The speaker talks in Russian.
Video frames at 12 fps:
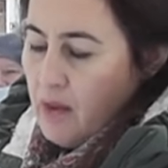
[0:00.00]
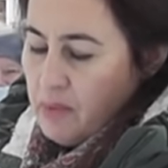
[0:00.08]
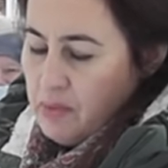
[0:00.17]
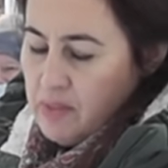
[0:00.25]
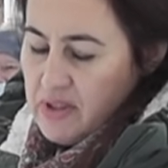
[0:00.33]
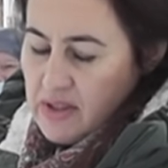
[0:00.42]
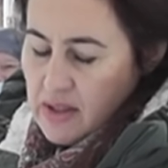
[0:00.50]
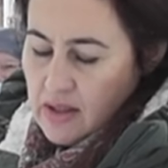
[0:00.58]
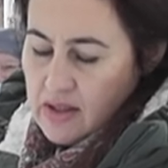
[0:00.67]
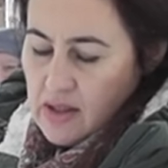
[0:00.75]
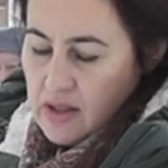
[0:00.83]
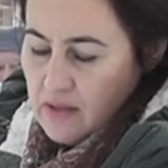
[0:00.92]
подписана
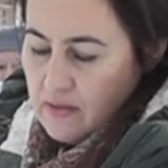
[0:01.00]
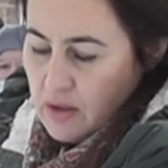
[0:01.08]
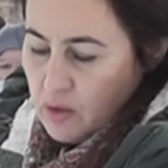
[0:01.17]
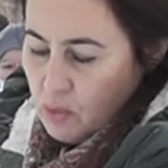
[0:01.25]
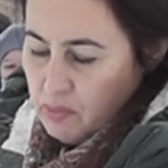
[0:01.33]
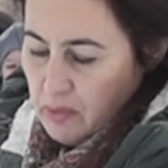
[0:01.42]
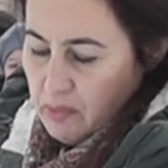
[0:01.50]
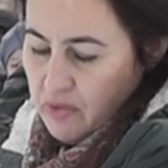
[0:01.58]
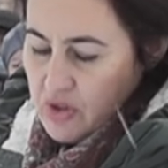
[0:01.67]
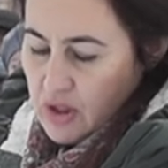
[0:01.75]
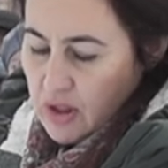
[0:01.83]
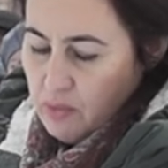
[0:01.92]
инициативной группой
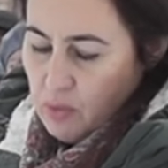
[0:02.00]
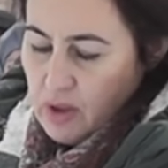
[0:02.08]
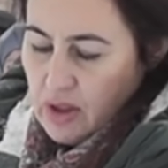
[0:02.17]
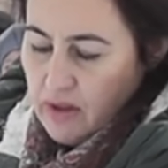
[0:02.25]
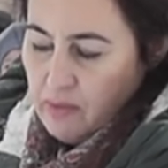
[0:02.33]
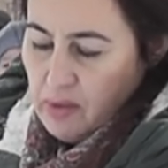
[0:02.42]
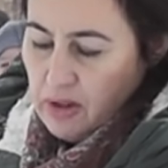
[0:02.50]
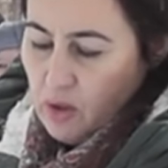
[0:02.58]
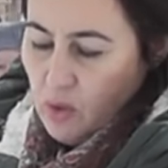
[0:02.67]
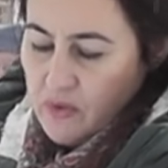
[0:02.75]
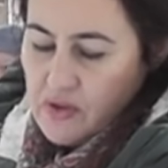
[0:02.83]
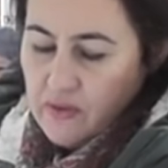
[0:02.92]
бывших работников
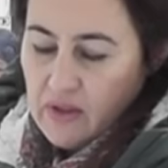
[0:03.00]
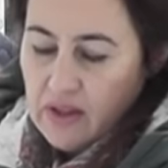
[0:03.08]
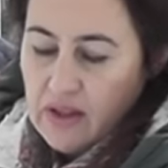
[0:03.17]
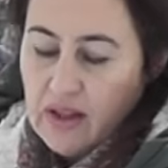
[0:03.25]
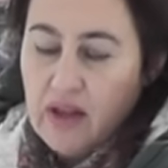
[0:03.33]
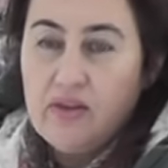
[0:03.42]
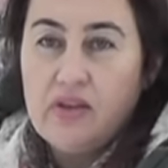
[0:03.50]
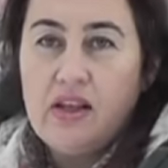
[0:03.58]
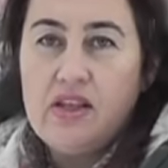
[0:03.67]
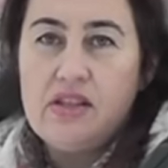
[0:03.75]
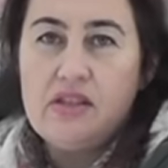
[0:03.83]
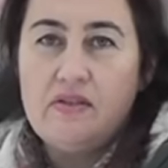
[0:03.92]
Маклаковского ЛДК в
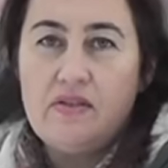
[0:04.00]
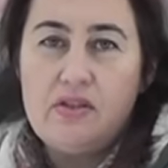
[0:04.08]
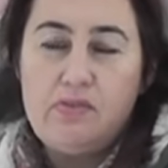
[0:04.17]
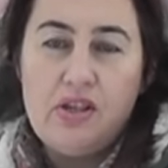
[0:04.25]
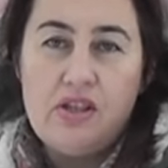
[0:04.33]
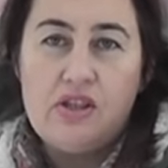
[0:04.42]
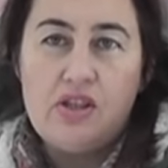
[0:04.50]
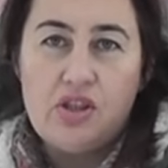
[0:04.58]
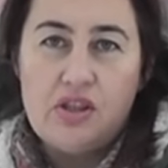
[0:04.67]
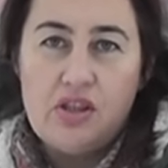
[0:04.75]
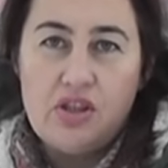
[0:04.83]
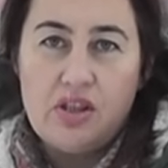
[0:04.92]
количестве 86